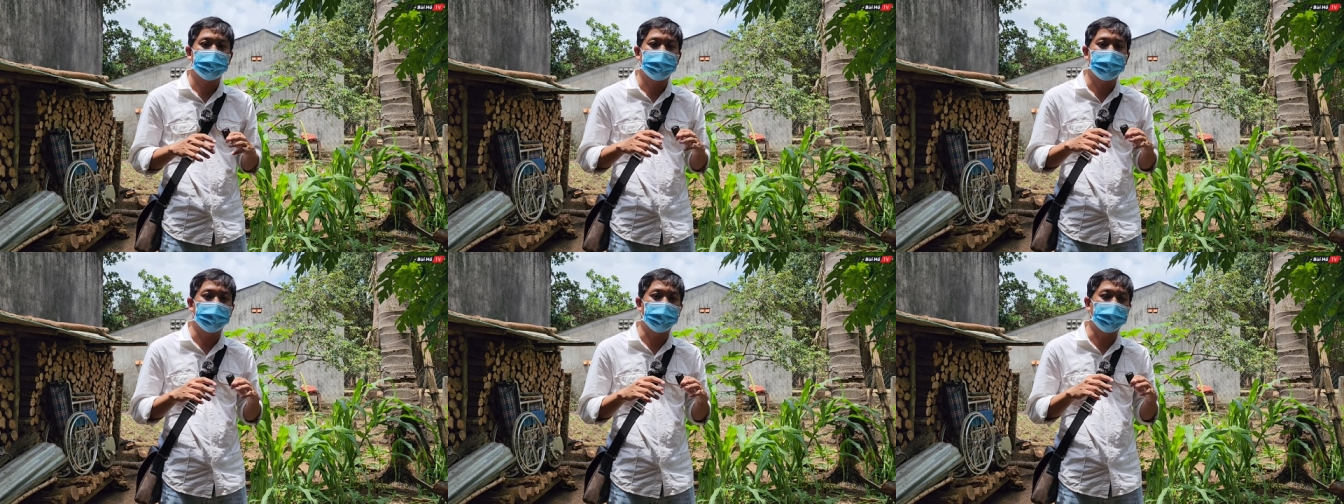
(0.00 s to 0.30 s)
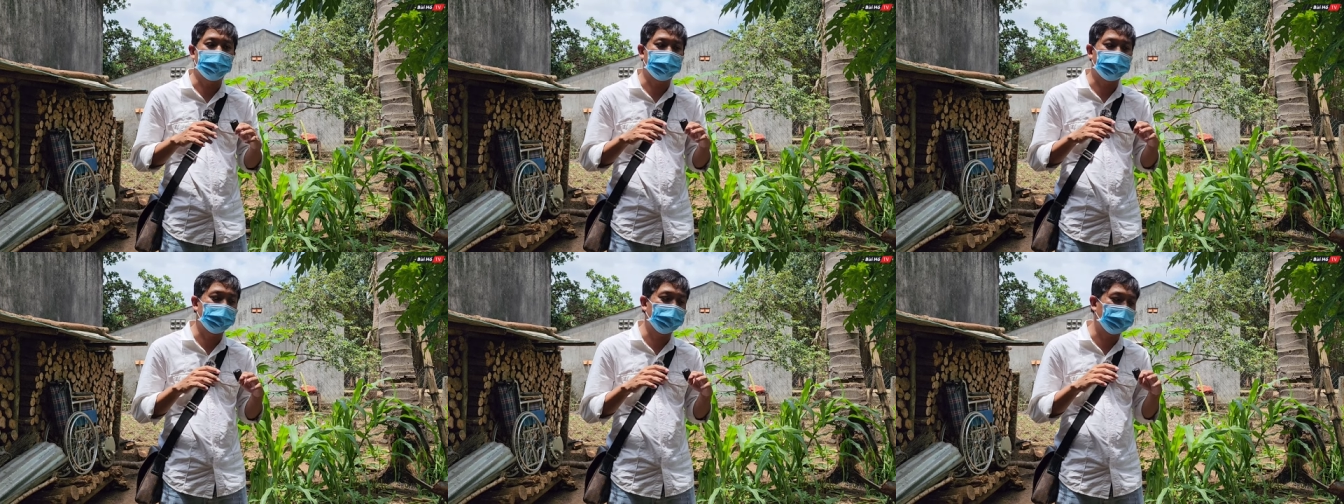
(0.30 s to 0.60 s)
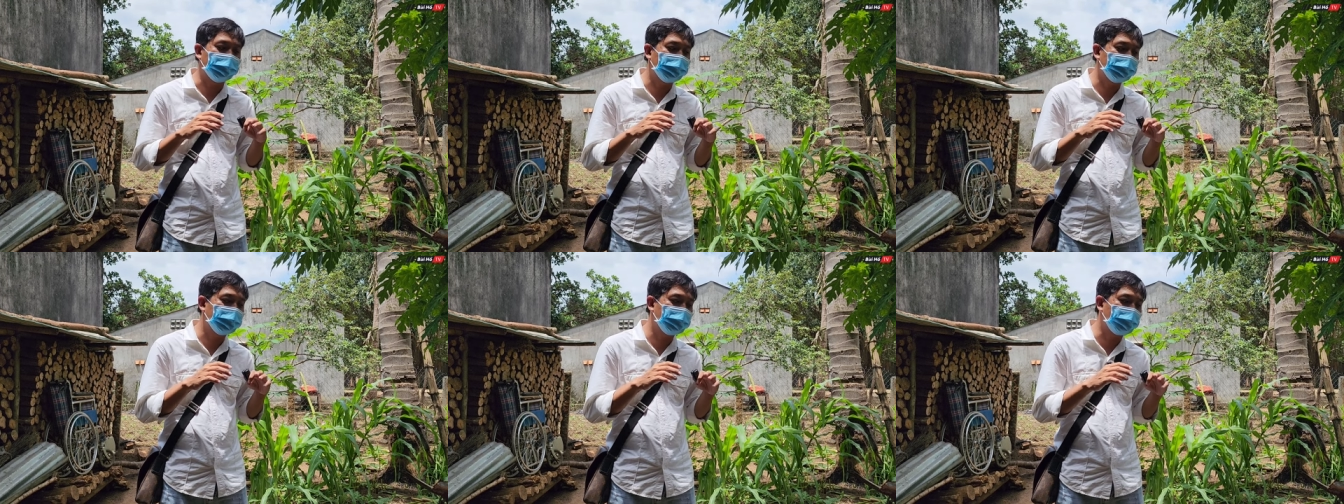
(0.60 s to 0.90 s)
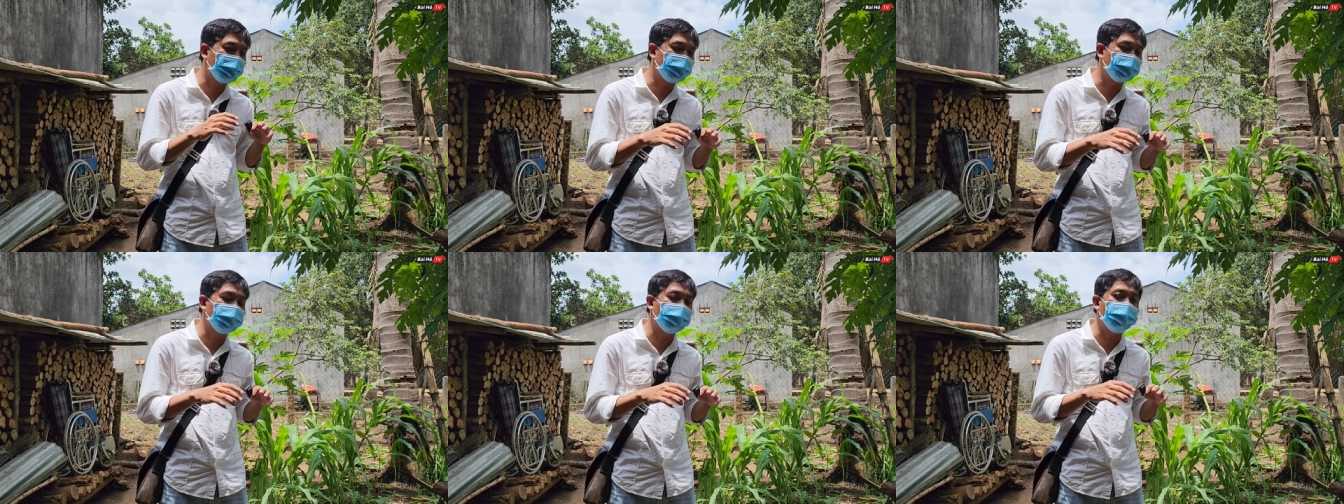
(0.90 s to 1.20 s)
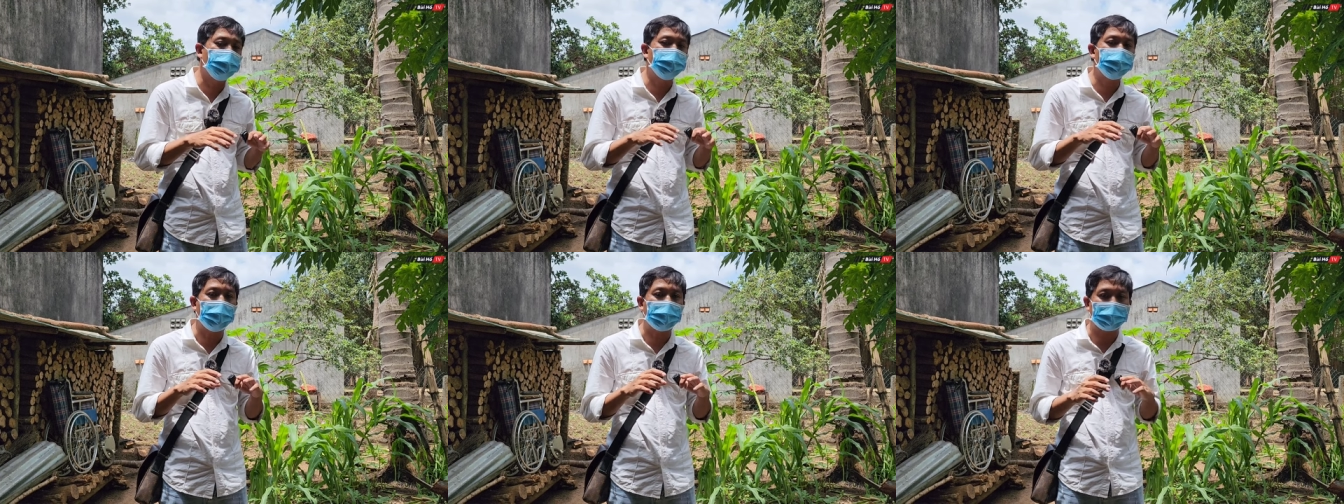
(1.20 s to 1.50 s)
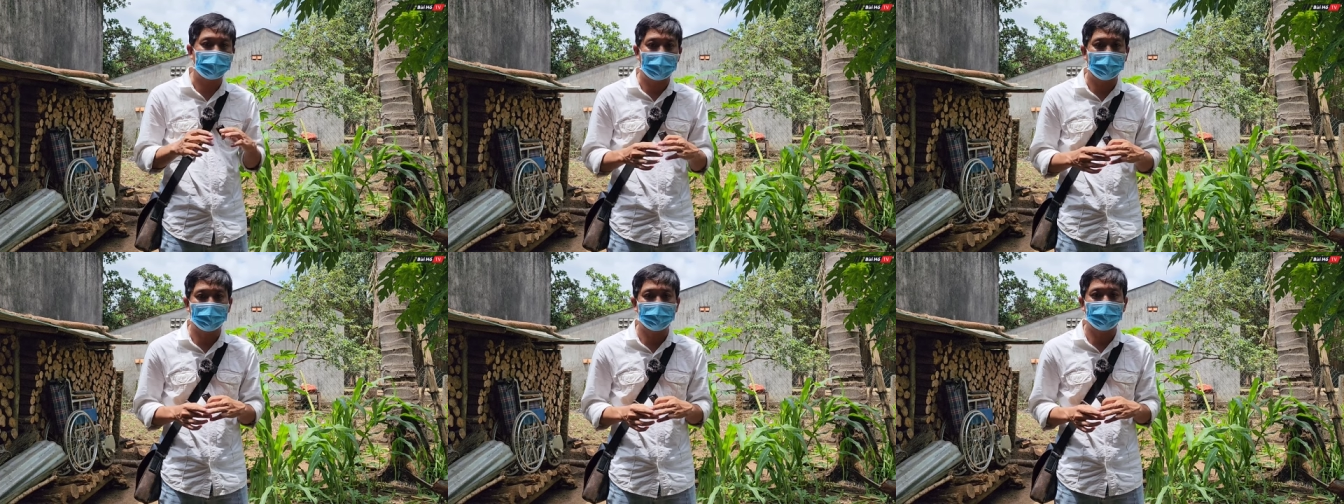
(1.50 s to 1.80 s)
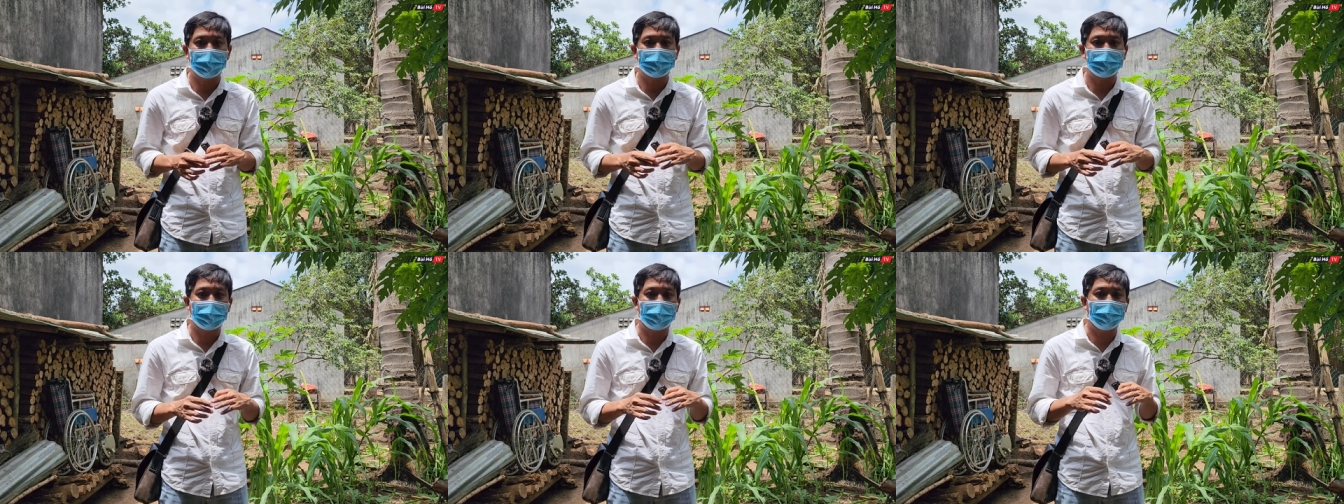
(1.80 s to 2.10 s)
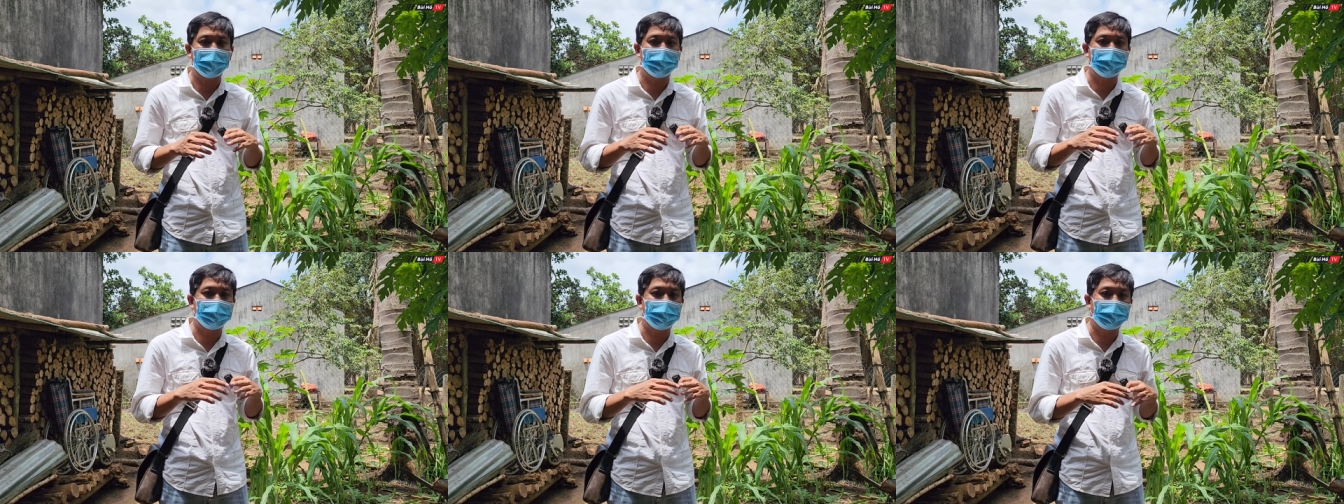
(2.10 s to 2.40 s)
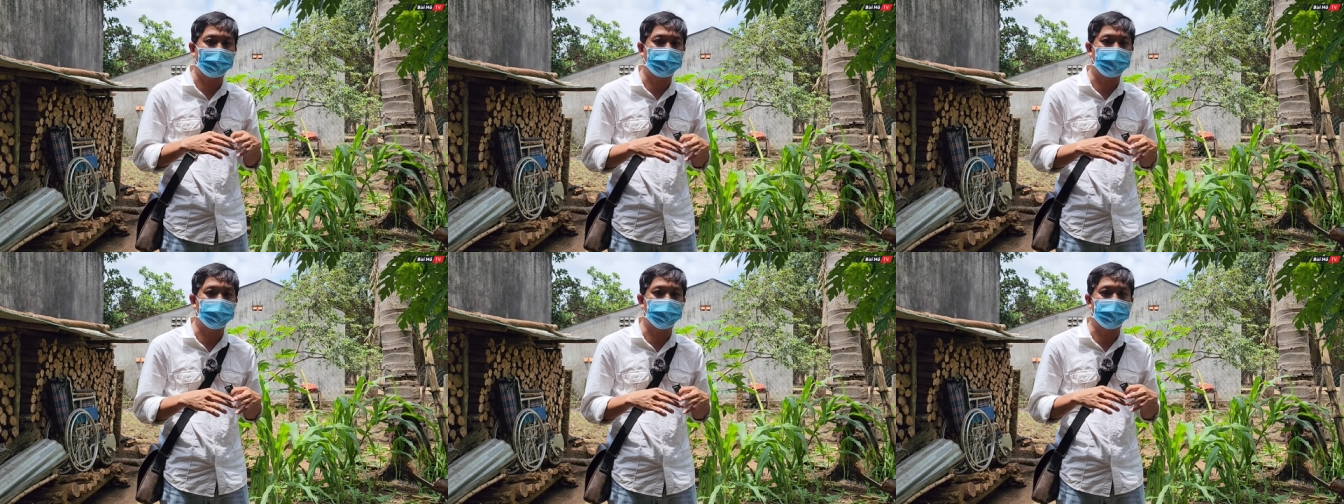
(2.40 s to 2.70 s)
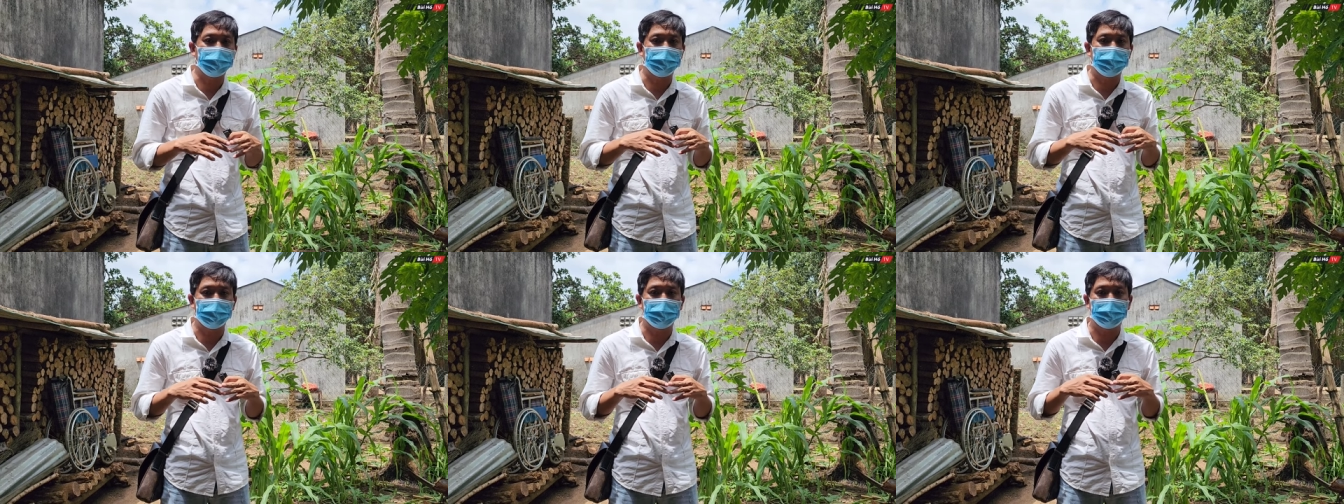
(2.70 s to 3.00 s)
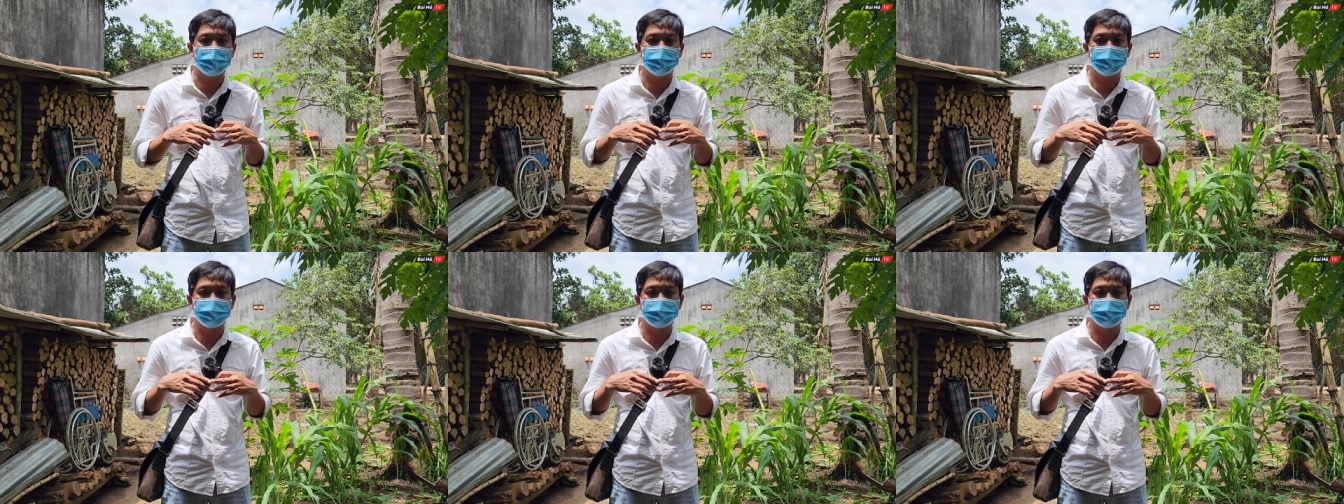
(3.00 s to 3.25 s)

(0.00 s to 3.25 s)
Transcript: à, những cô chú bất hạnh ngay tại làng cùi